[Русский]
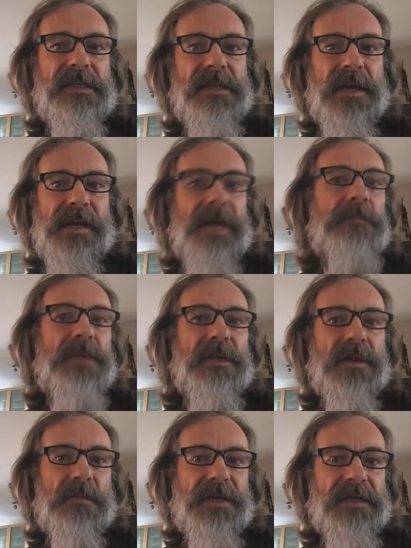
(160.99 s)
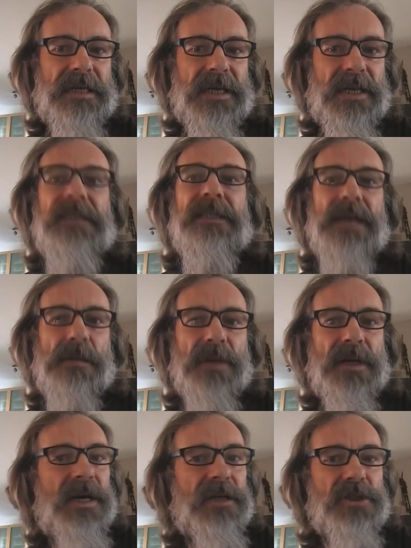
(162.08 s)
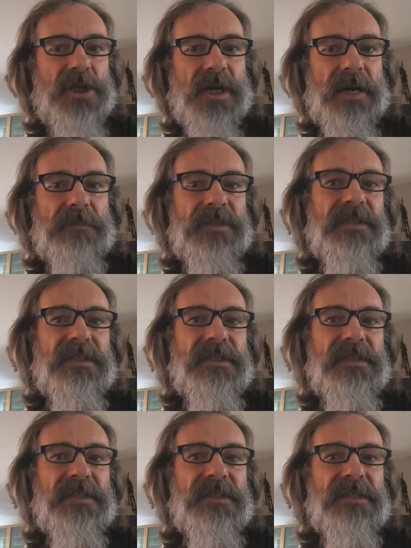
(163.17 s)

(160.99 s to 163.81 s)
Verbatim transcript: что ЦРУ – тотально коррумпированная организация.